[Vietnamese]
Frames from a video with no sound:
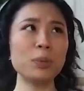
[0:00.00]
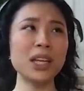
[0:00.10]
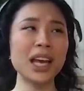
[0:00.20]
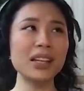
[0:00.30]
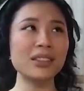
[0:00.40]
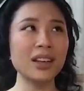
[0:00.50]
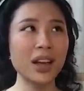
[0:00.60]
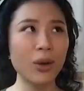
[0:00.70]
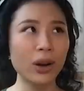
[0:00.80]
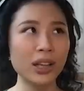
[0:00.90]
duplicate
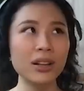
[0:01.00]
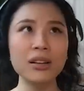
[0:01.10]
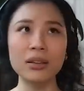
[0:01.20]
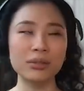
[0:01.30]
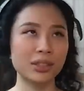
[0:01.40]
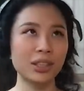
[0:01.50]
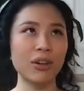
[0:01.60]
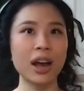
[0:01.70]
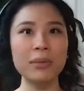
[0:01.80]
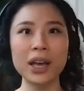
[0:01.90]
dữ liệu này tức là
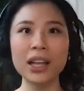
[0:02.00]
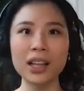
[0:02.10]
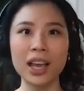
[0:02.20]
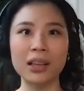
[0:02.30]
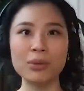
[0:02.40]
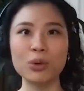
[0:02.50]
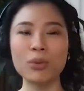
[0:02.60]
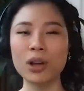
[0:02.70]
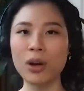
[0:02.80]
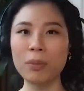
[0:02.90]
chỉ có 20 khách thể nhưng mà
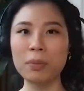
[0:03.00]
cuối cùng lại